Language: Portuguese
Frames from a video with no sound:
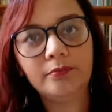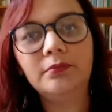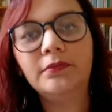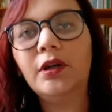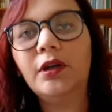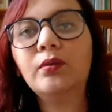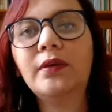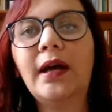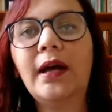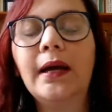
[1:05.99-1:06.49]

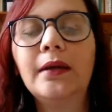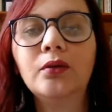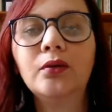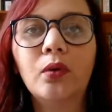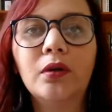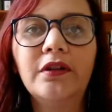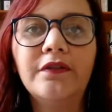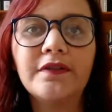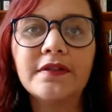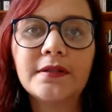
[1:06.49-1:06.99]
Né? O
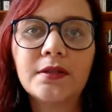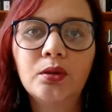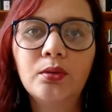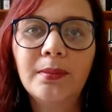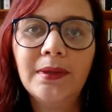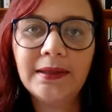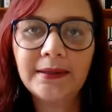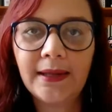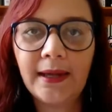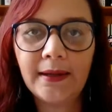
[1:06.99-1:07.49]
narrador está fazendo
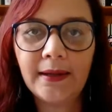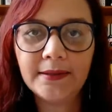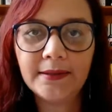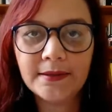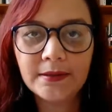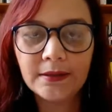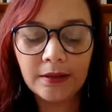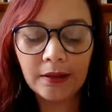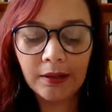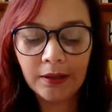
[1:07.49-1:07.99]
uma
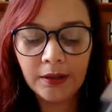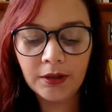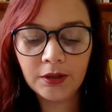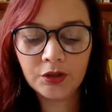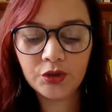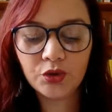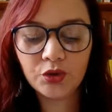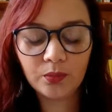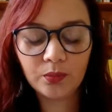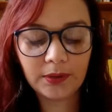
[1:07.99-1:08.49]
análise
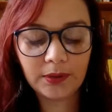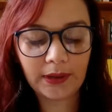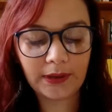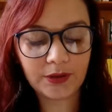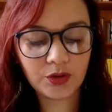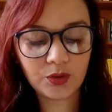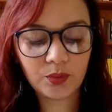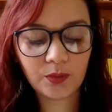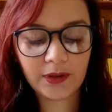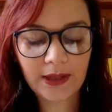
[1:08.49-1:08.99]
de um
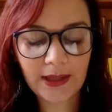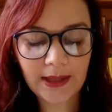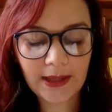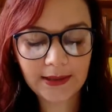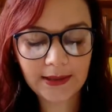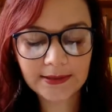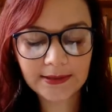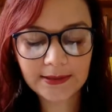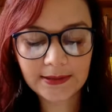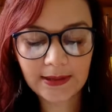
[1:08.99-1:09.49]
texto que é
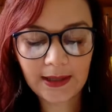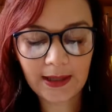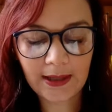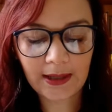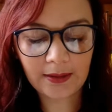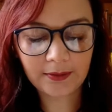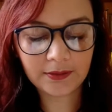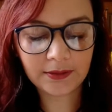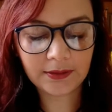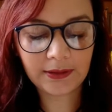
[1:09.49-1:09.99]
esse, a,